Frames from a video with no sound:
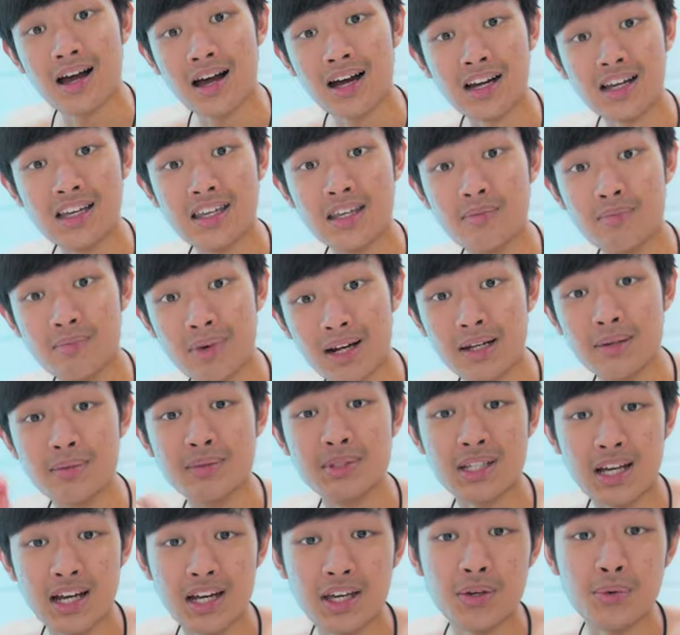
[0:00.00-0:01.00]
Hi, my name
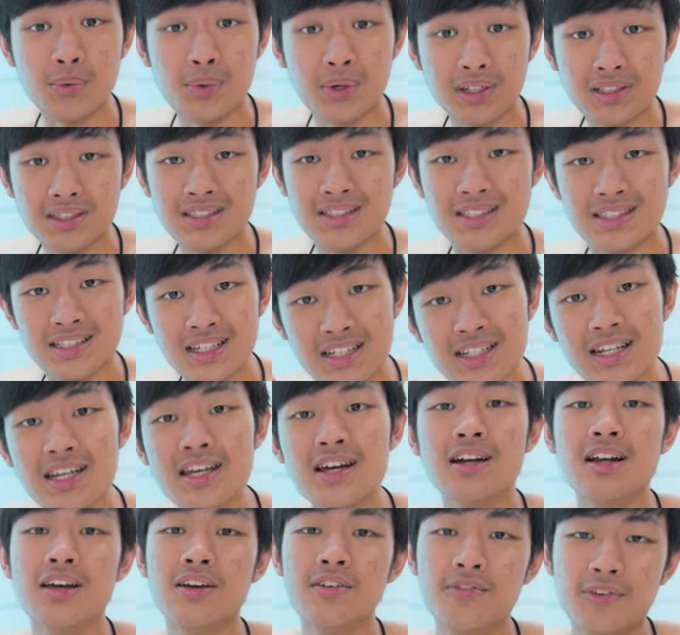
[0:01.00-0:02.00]
is k a n y u a n 今天
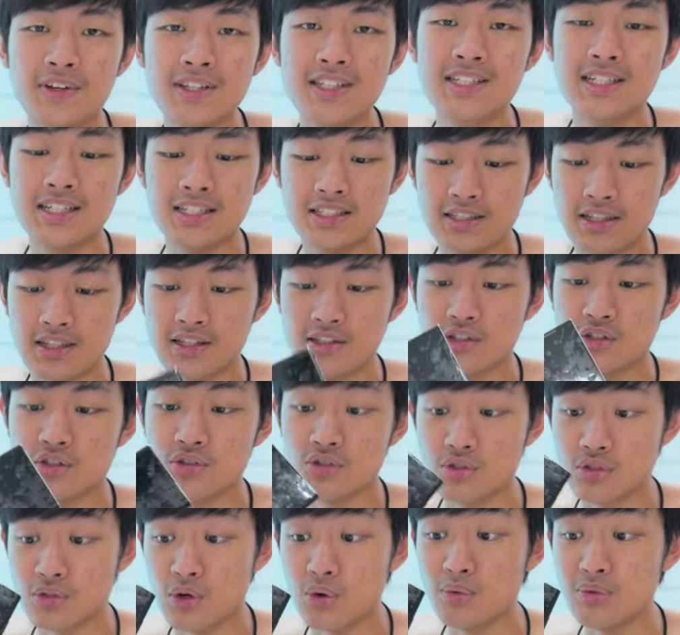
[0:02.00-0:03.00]
要来分解这一只
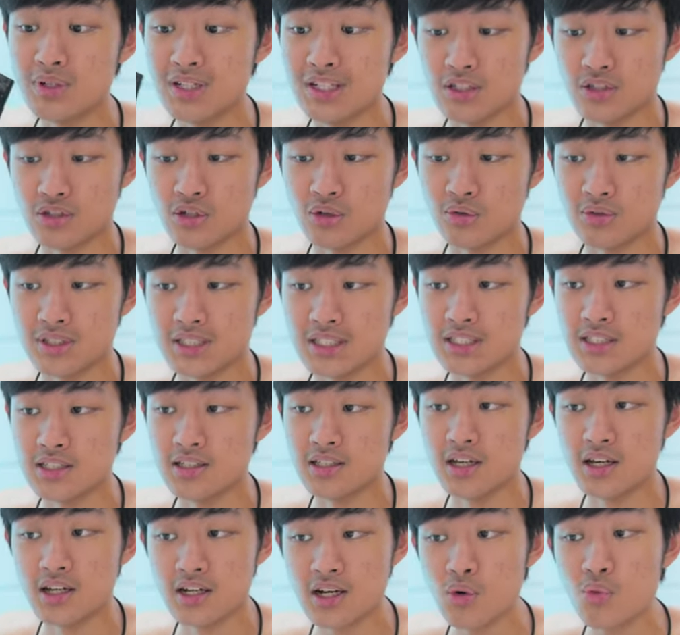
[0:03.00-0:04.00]
Sony 手机。
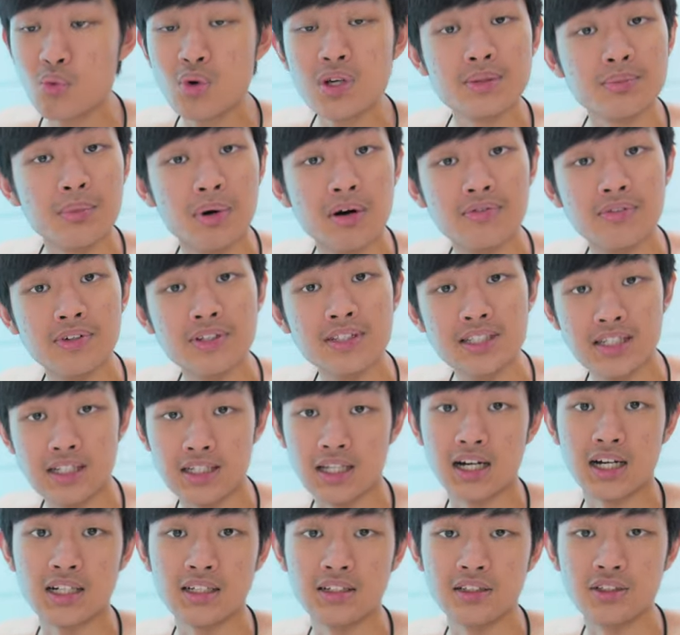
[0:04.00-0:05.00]
那为什么要分解
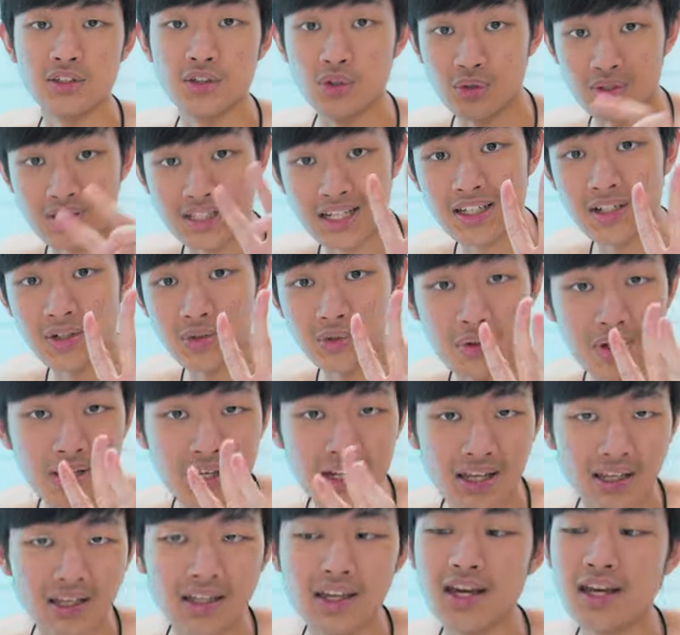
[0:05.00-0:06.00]
它呢？有三个原
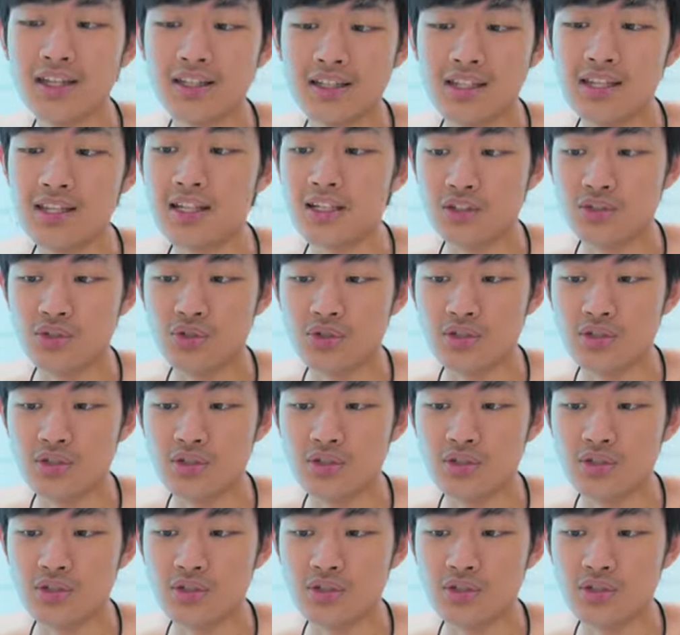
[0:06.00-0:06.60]
因。第一个就